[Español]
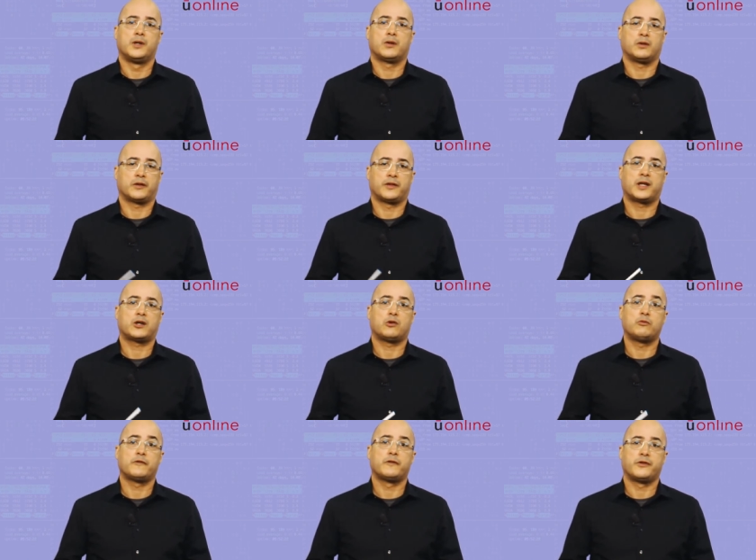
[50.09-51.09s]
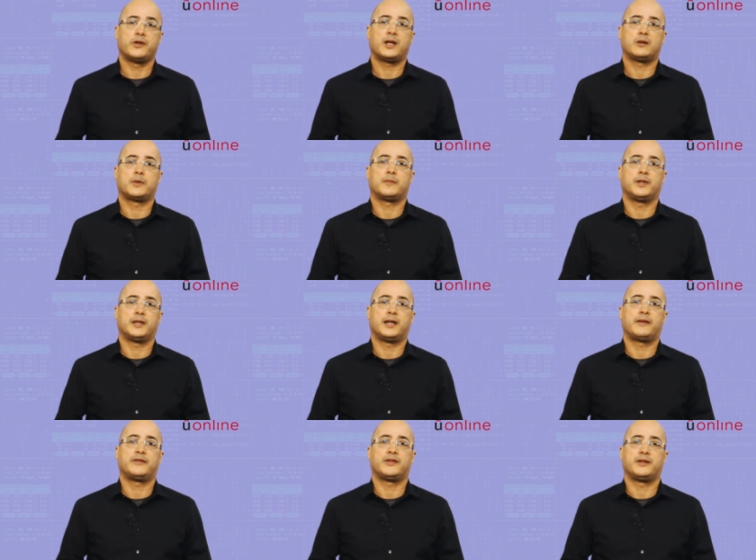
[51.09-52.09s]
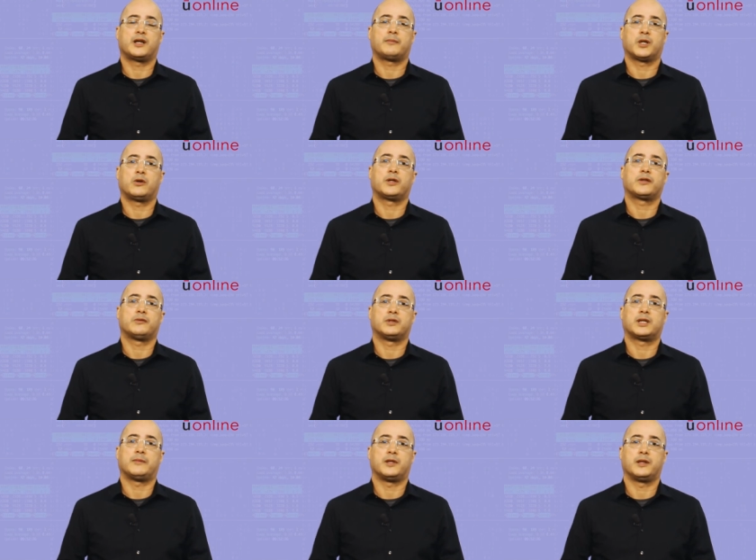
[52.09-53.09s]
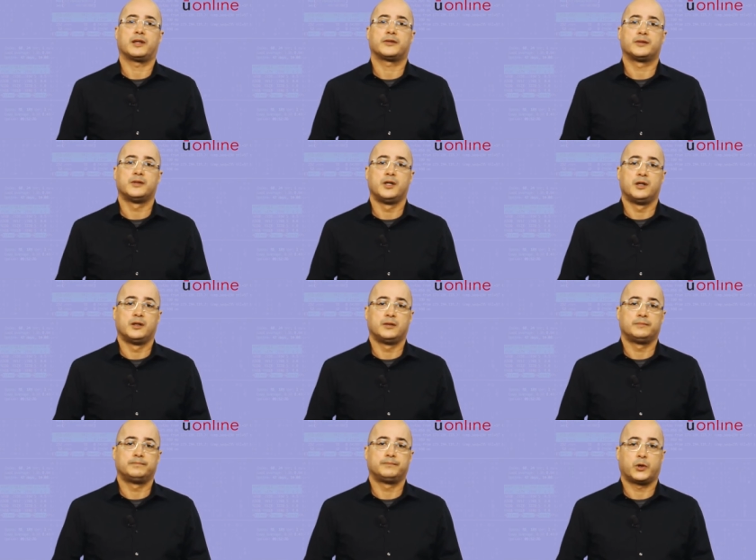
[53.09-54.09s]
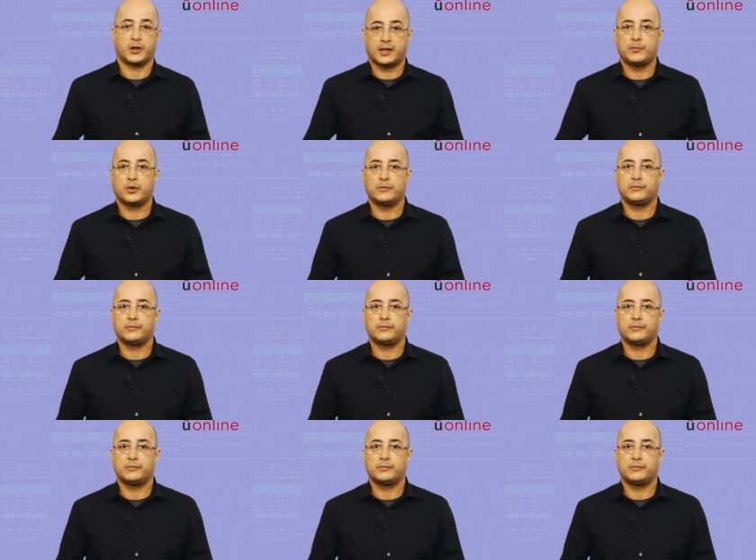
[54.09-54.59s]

Conocer cómo funciona nos permitirá diseñar mejores contramedidas. Por ejemplo,